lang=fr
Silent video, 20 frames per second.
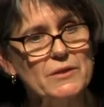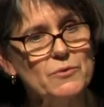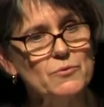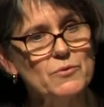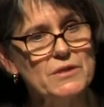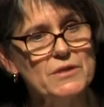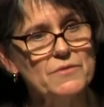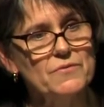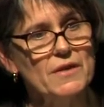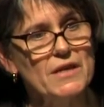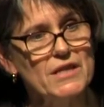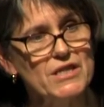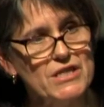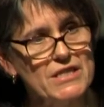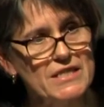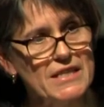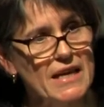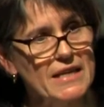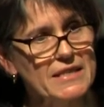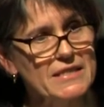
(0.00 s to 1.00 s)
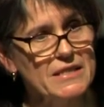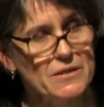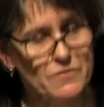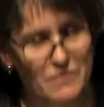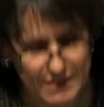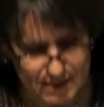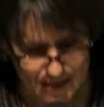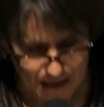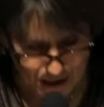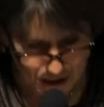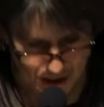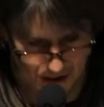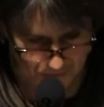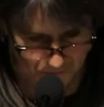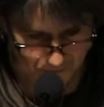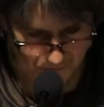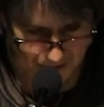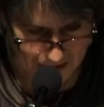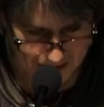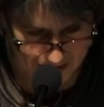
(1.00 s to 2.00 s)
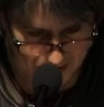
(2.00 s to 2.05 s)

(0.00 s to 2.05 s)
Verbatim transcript: exécutif et législatif des archives